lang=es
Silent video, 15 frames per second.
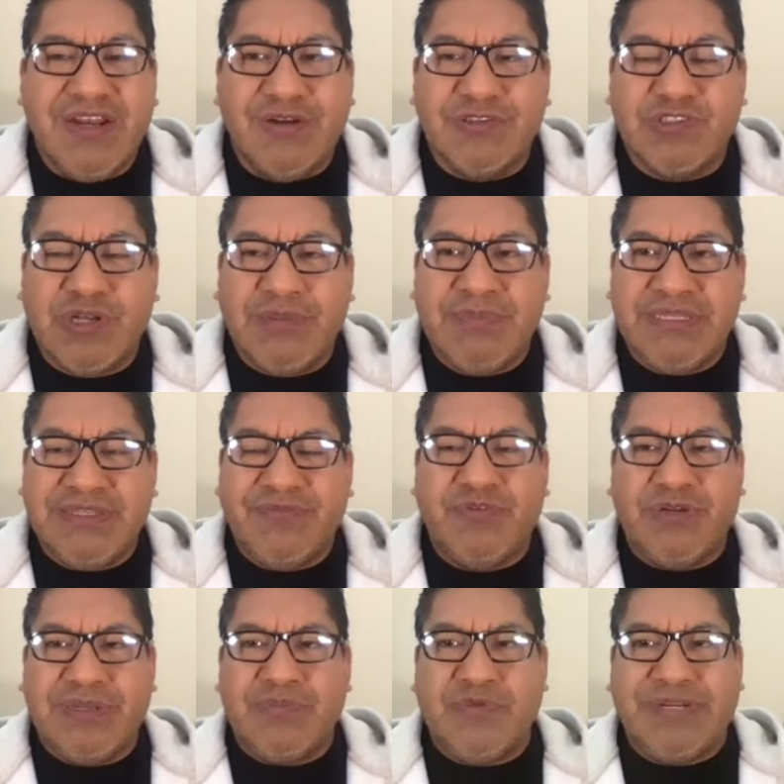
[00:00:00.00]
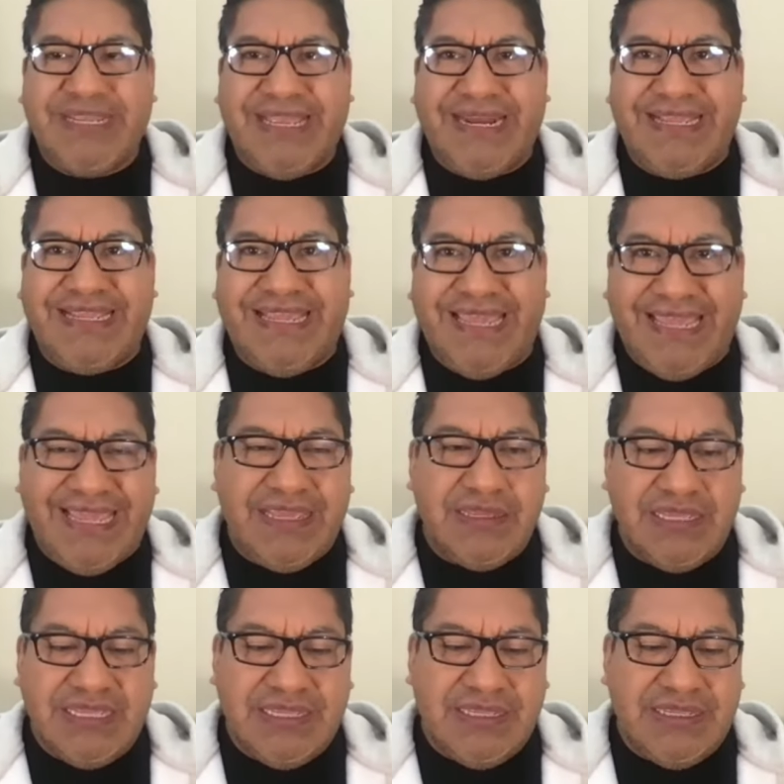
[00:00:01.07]
No solamente fue una mujer que
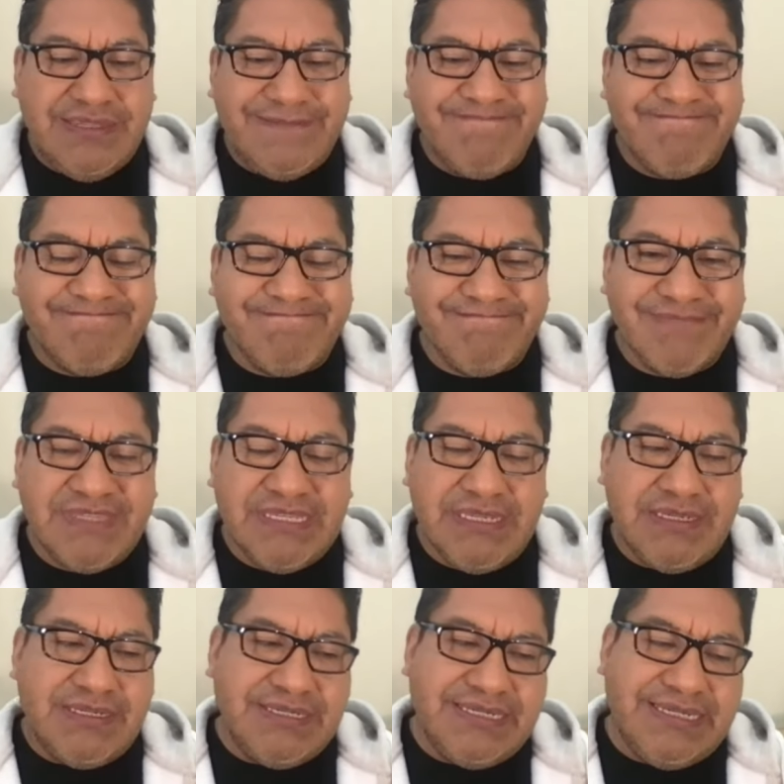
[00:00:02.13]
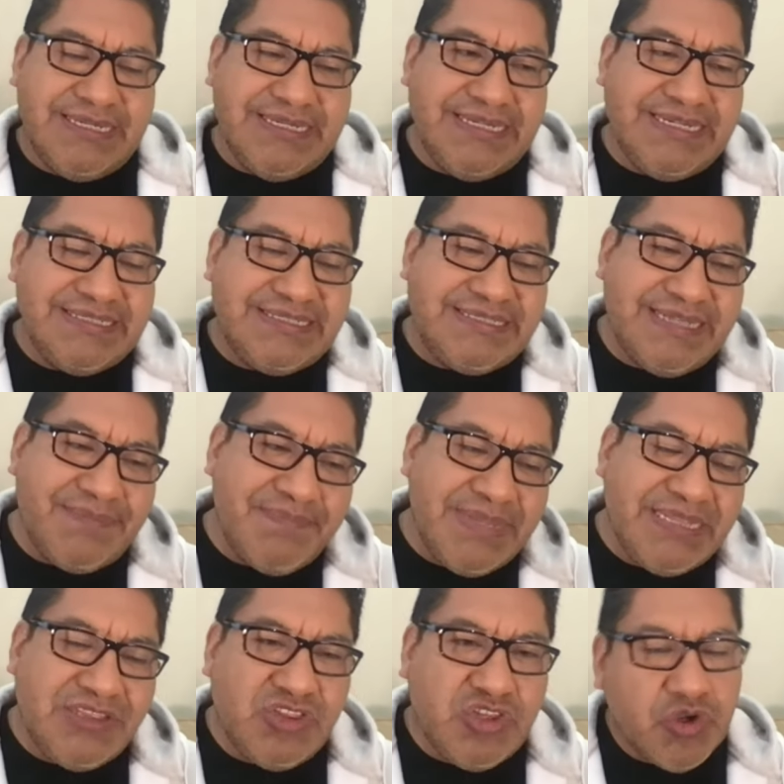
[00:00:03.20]
em, se
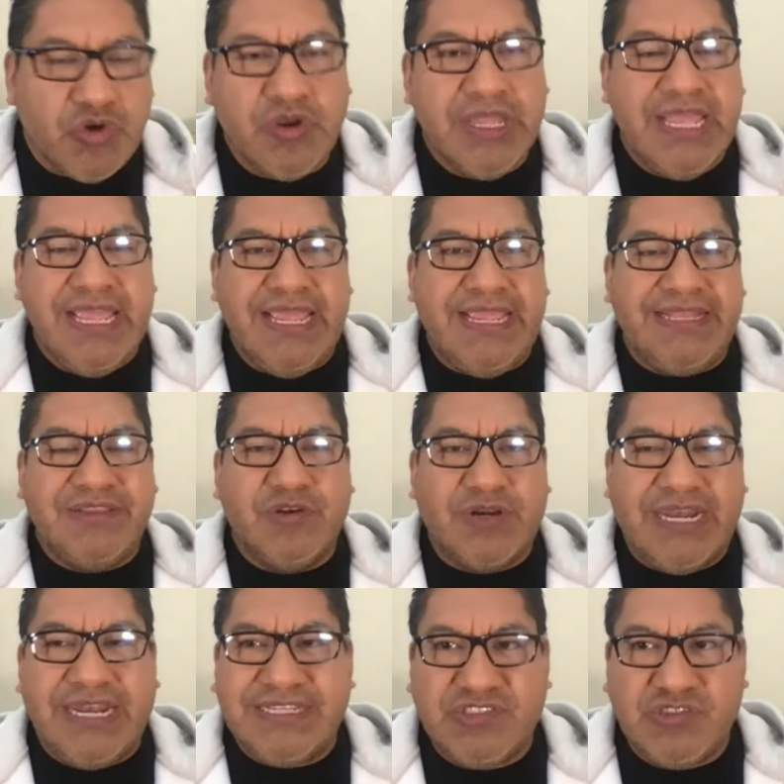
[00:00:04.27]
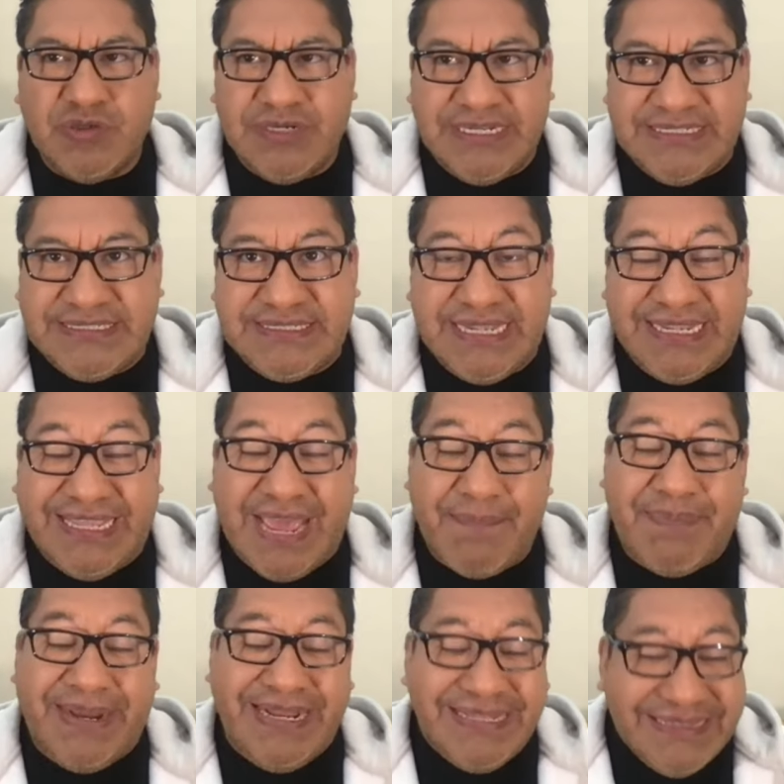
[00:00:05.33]
metió en dos relaciones que
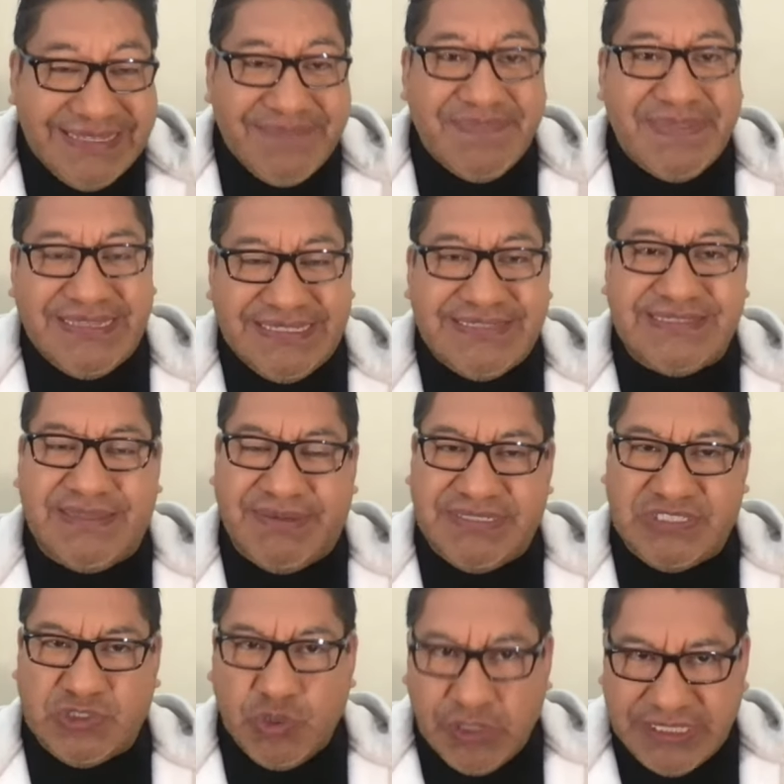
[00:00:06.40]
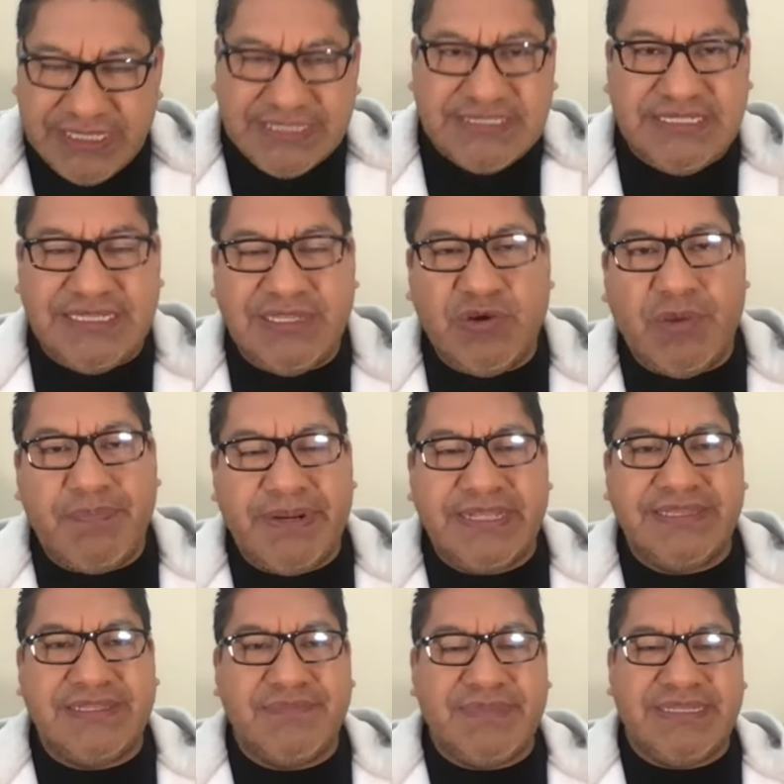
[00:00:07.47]
aparentemente estaban sólidas. Y digo
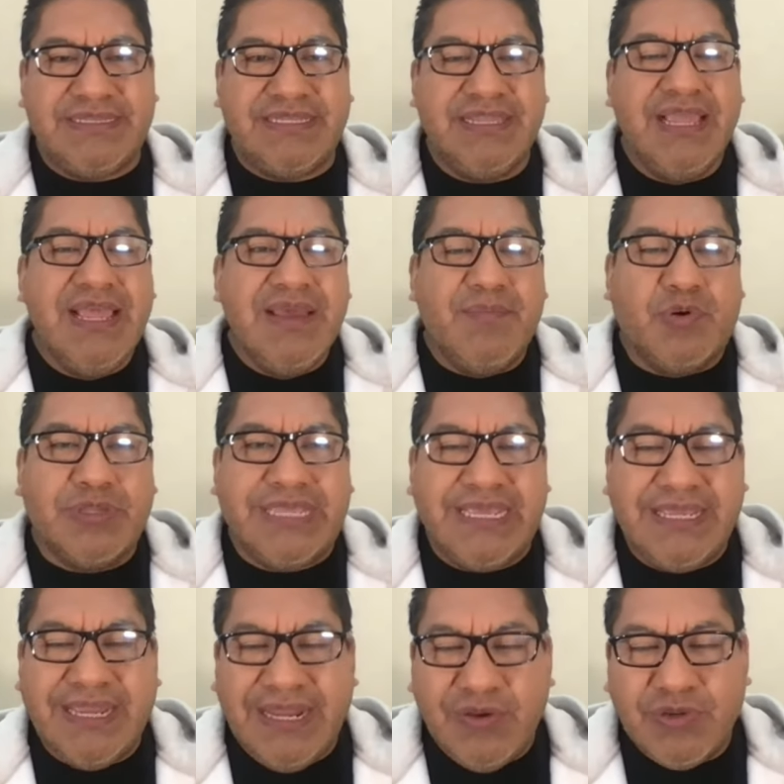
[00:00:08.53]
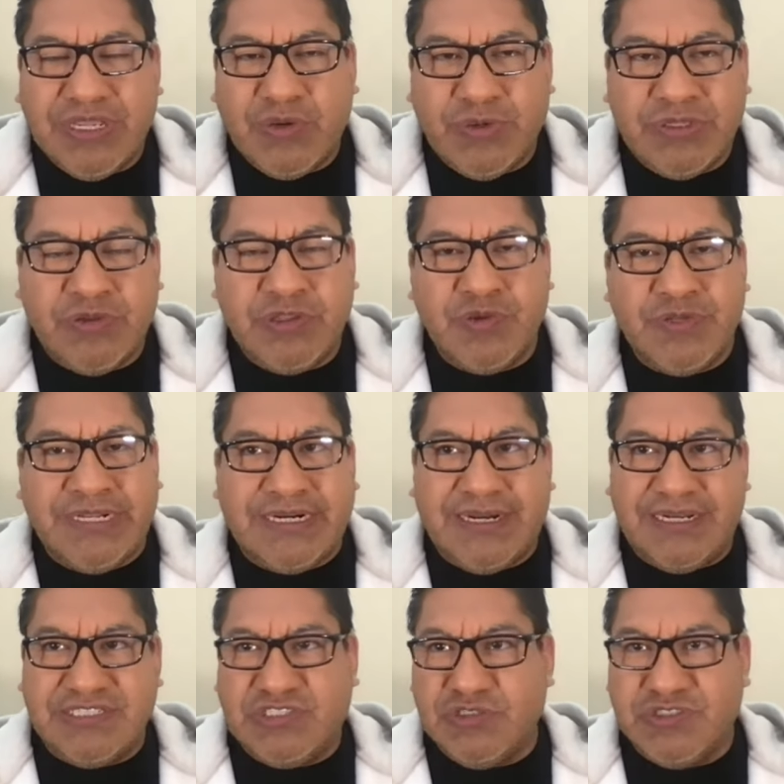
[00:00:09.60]
aparentemente porque creo que cuando hay una
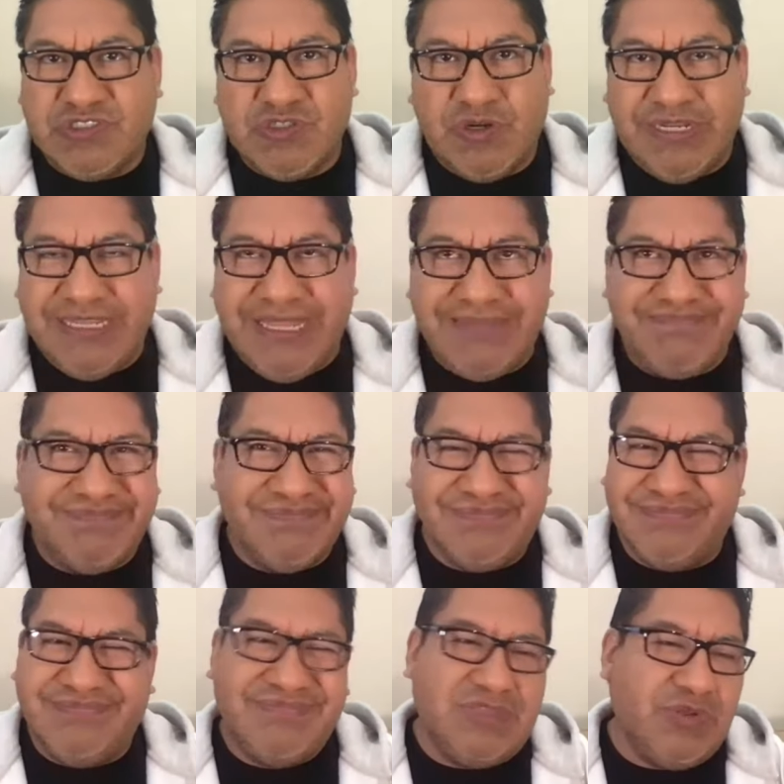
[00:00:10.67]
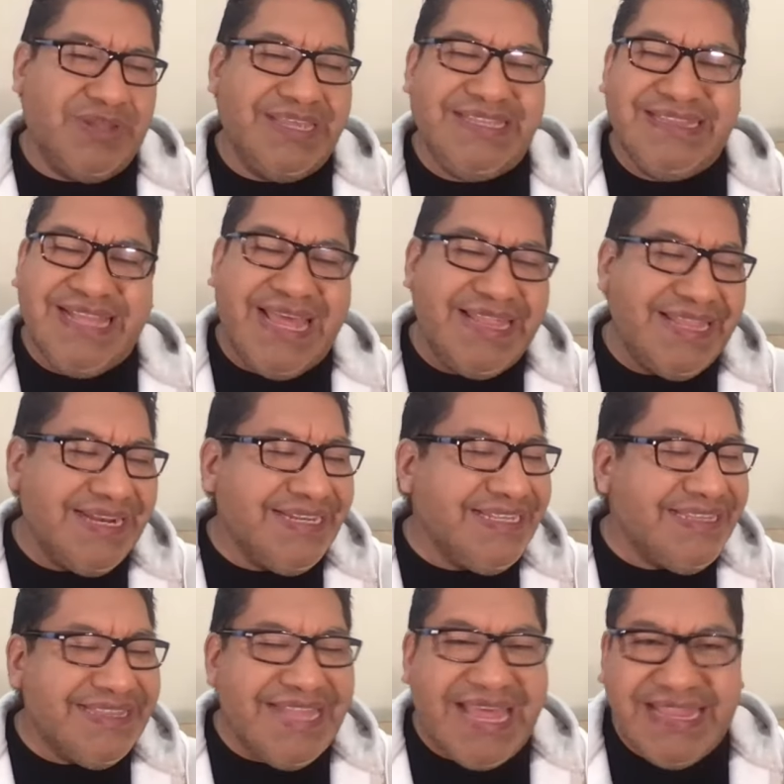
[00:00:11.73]
relación sólida, mm, mm, no hay nada
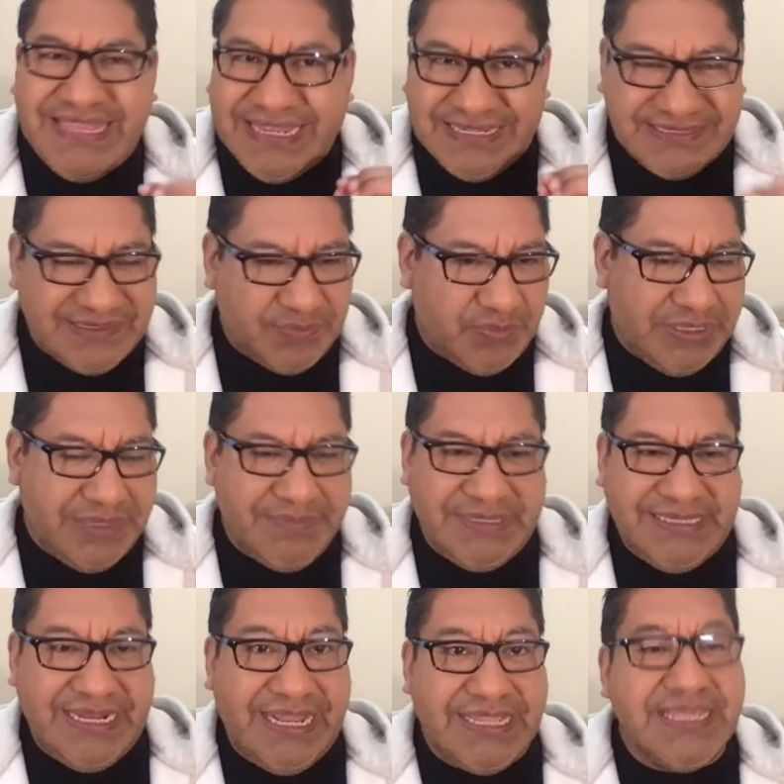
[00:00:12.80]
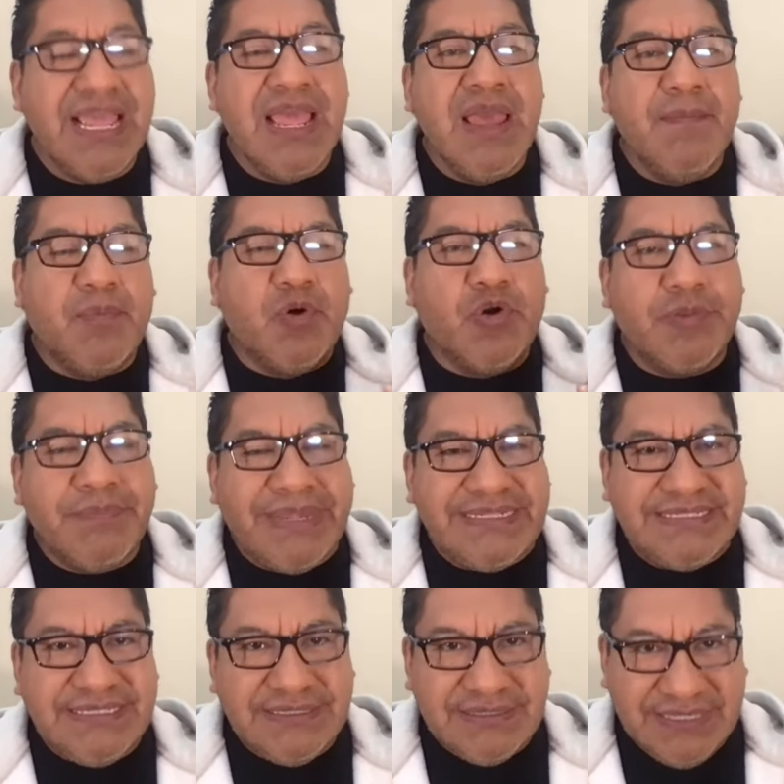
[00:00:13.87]
ni nadie que se pueda meter ahí, por
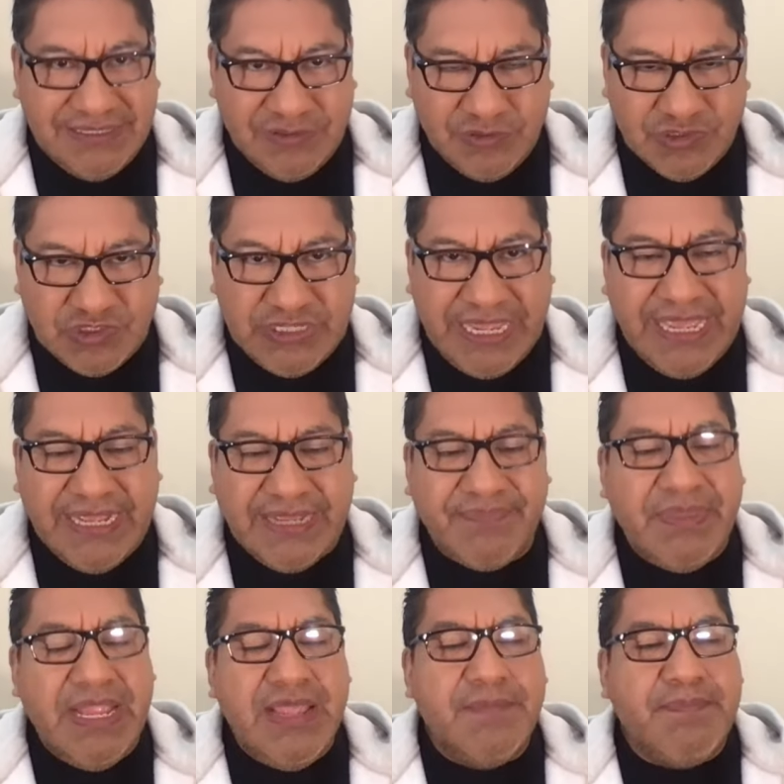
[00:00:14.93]
más intentos que haga.